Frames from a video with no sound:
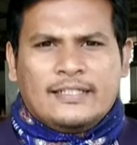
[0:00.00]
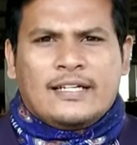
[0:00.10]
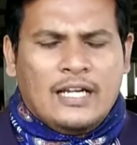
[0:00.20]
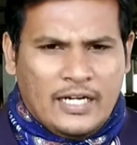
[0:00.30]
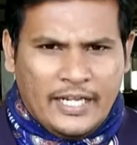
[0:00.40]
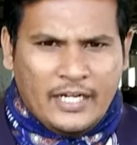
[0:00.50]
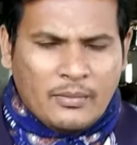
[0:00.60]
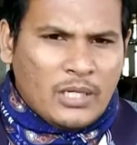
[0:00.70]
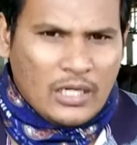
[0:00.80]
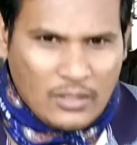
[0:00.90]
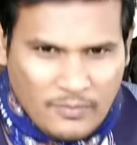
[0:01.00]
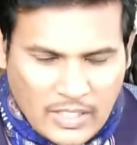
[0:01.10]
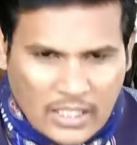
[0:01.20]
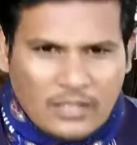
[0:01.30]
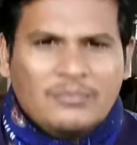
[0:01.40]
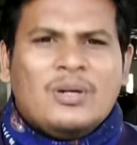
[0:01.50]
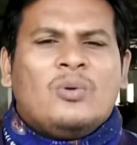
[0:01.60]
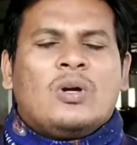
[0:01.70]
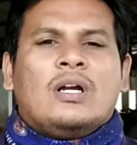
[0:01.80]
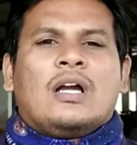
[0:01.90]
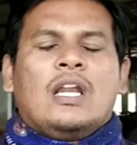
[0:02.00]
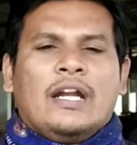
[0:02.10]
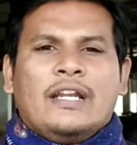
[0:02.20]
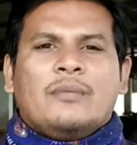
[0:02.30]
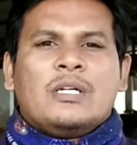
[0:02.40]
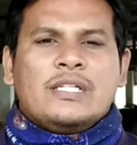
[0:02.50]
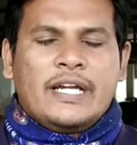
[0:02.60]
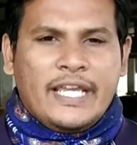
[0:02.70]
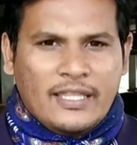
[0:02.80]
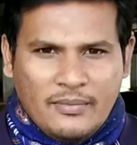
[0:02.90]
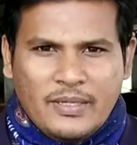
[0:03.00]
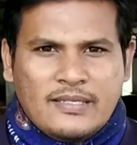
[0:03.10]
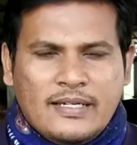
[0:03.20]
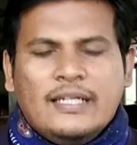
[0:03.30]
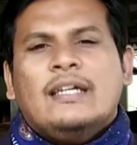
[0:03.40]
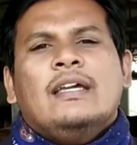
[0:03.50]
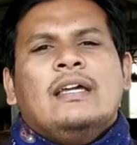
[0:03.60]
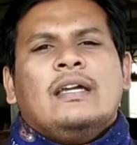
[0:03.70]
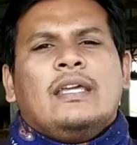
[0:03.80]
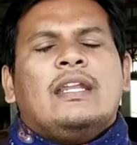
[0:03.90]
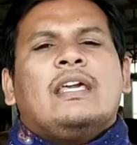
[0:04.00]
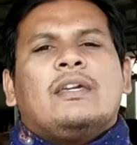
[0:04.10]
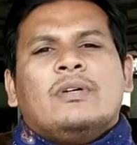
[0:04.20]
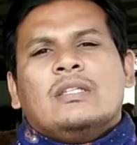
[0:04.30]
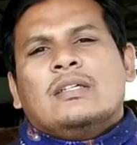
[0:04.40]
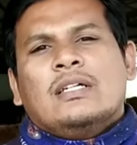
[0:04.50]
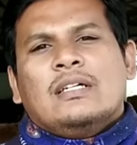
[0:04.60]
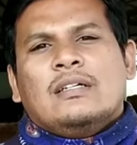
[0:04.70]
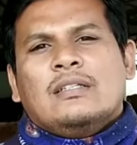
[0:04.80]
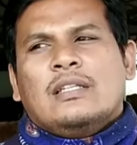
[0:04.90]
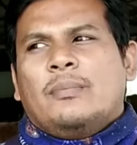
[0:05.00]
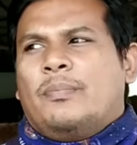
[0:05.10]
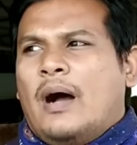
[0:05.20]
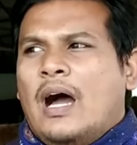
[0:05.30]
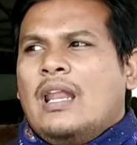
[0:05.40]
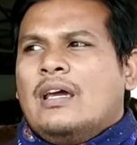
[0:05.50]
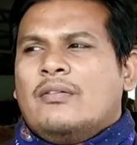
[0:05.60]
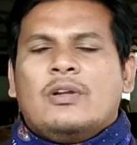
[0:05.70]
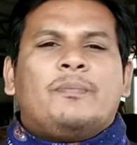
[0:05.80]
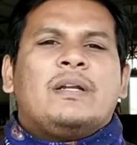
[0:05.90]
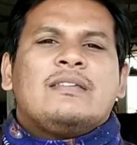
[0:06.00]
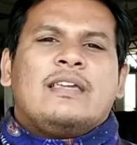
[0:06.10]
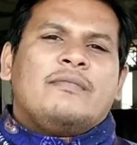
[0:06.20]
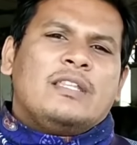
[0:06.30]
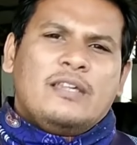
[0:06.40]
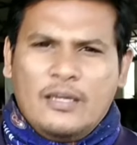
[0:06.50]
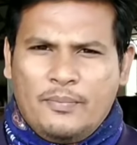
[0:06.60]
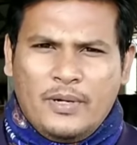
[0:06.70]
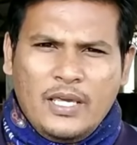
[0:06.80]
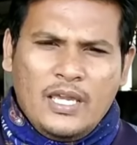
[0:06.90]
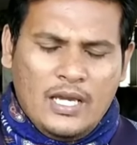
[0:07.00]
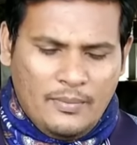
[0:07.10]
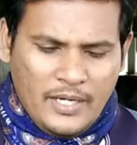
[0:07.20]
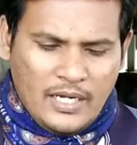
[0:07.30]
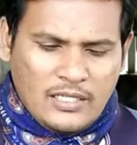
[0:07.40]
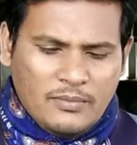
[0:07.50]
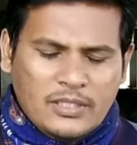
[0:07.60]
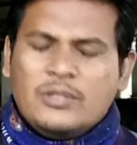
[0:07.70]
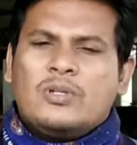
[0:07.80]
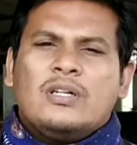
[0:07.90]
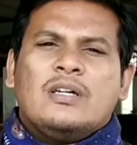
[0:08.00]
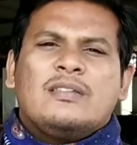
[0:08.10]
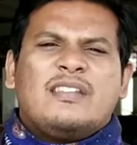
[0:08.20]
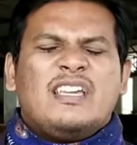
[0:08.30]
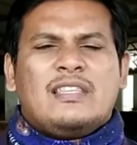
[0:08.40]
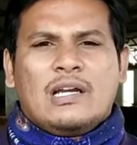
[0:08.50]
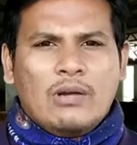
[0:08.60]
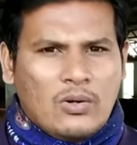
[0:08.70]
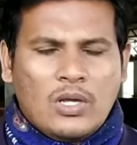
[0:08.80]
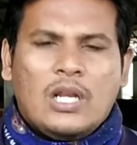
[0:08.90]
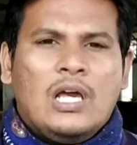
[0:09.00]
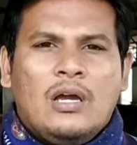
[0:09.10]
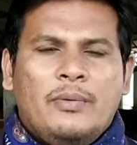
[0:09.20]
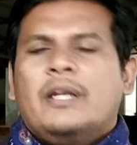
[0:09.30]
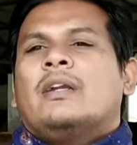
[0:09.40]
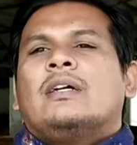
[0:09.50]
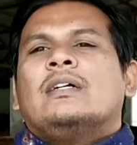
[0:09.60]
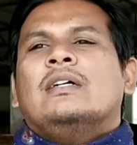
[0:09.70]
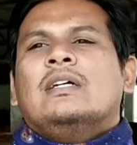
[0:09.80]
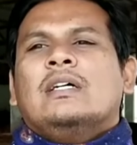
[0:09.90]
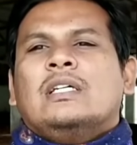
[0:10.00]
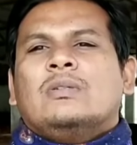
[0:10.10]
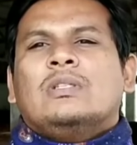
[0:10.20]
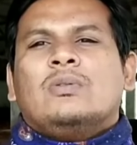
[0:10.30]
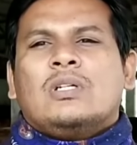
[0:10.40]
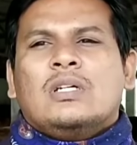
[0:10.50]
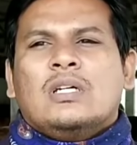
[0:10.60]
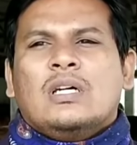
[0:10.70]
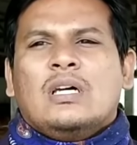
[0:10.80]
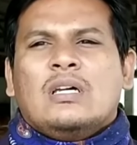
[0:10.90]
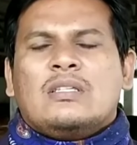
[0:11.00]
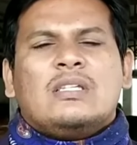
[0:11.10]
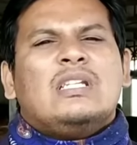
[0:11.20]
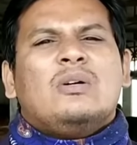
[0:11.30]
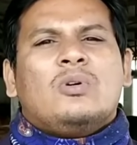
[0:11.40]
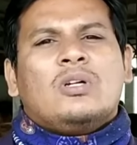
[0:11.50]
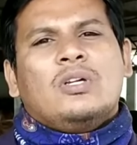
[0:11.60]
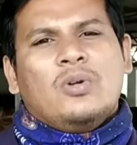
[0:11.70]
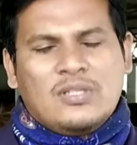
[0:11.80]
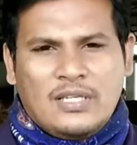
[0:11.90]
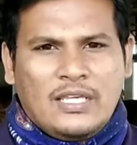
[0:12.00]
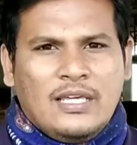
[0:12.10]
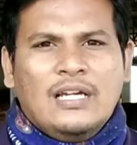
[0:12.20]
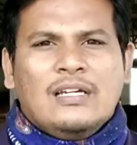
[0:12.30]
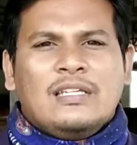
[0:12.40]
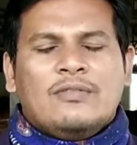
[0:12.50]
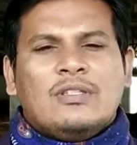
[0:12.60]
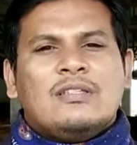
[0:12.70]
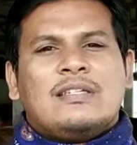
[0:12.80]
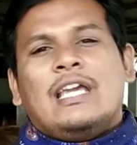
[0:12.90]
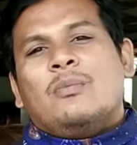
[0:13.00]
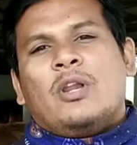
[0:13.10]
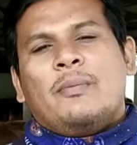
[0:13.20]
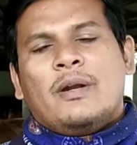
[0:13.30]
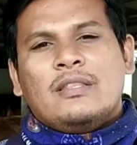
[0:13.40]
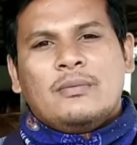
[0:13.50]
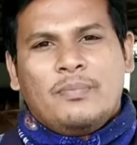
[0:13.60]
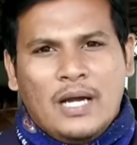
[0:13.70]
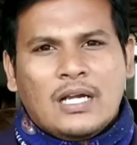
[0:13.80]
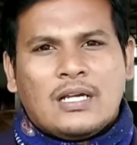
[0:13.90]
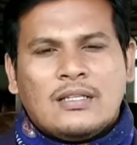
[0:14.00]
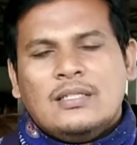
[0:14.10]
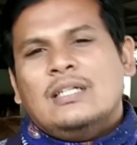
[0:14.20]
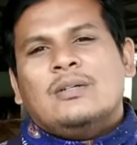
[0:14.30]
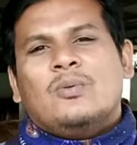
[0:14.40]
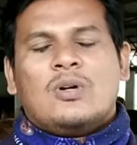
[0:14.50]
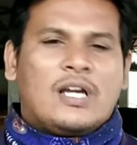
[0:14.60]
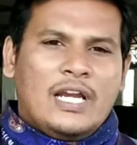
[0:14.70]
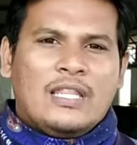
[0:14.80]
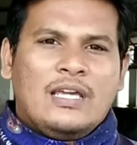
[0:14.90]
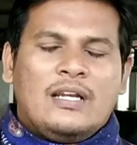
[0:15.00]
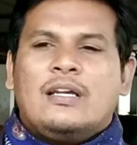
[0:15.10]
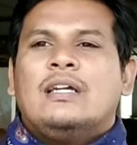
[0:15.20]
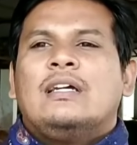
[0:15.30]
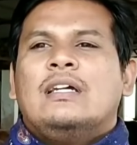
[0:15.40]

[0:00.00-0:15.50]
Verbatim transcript: கால்நடை நண்பர்களுக்கும் வணக்கம் உங்க கால்நடை நண்பன் ஜேடிகே தான் பேசுறேன் இன்னைக்கு வந்து இந்த பாலை விற்பனை செய்வது எப்படி அப்படின்றத பத்தி ஒரு சிறிய தகவல் கொடுக்கலாம் அப்படின்ட்டு இது வந்து ஒரு சின்ன ஒரு யோசனை தான் இதை வந்து செயல்முறைப்படுத்தி பார்க்கறது உங்க கையில தான் இருக்கு